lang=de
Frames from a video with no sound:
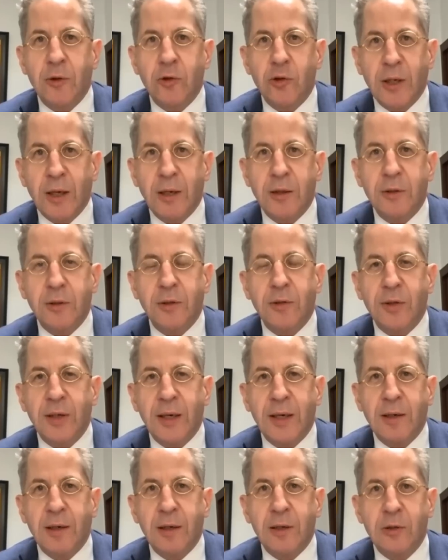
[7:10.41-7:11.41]
schaltet
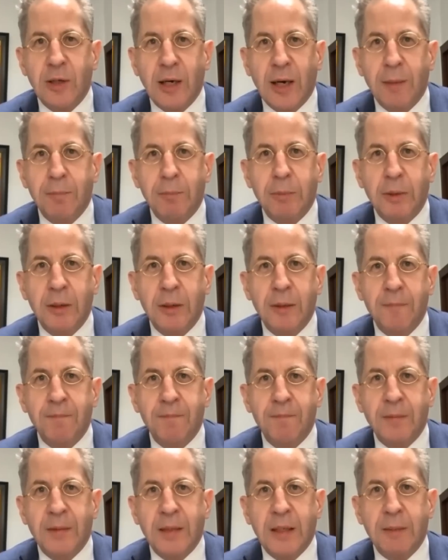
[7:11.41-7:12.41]
sie endlich ab,
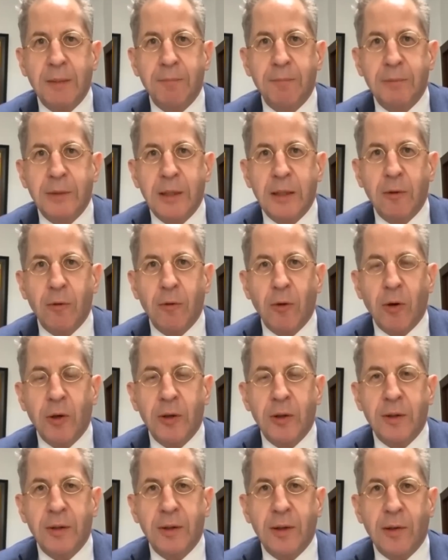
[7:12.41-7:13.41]
gebt den Leuten das
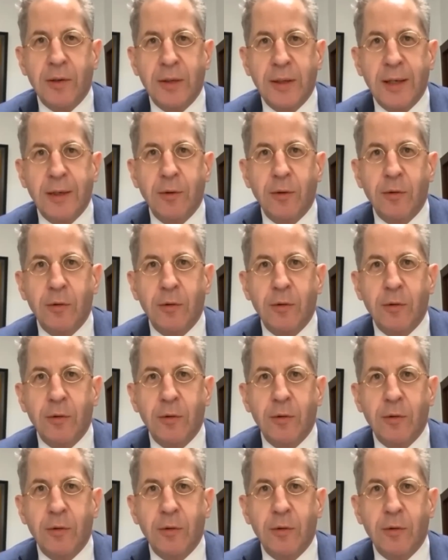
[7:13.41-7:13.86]
Geld zurück,